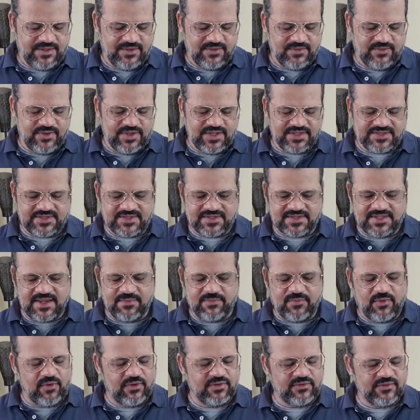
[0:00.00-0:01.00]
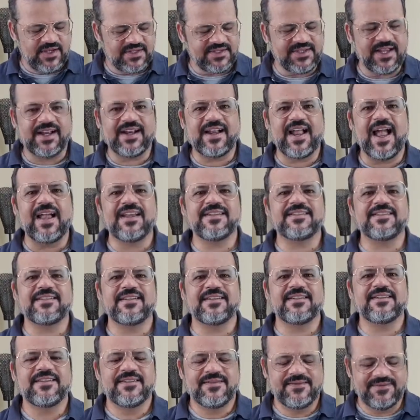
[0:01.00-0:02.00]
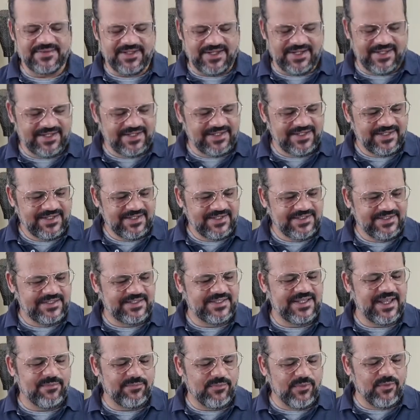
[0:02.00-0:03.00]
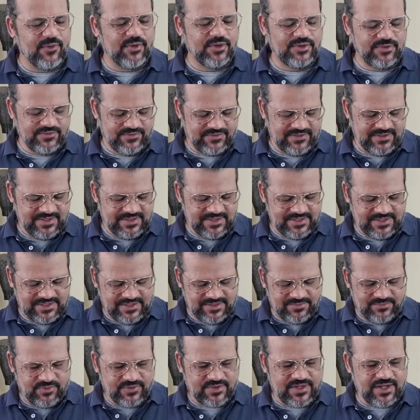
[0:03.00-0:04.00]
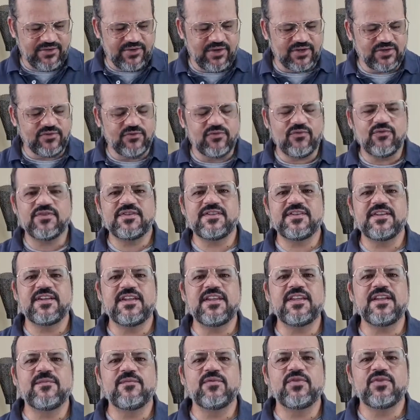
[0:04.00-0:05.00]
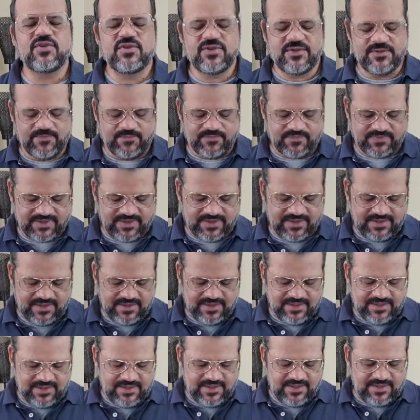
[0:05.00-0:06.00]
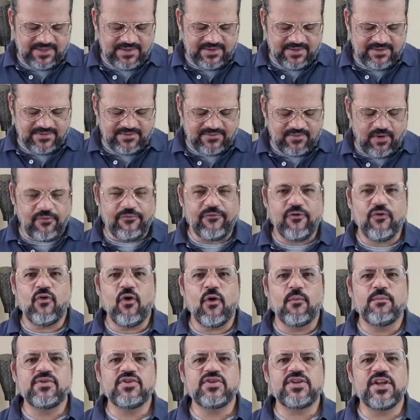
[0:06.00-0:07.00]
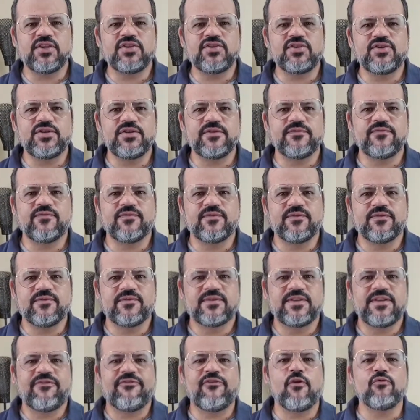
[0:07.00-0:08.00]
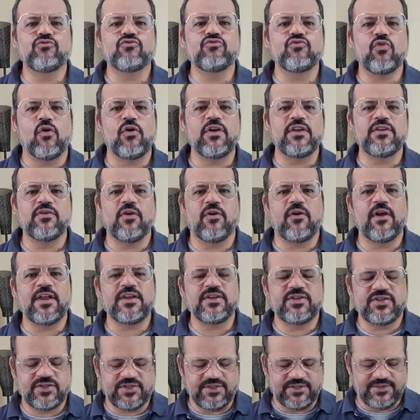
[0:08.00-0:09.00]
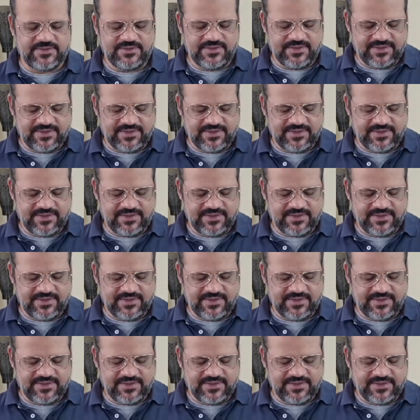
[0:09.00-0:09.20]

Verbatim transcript: ou esses demônios, essa caça né, de demônio? Porque nós não conseguimos. Qual foi o objetivo que faltou em nós?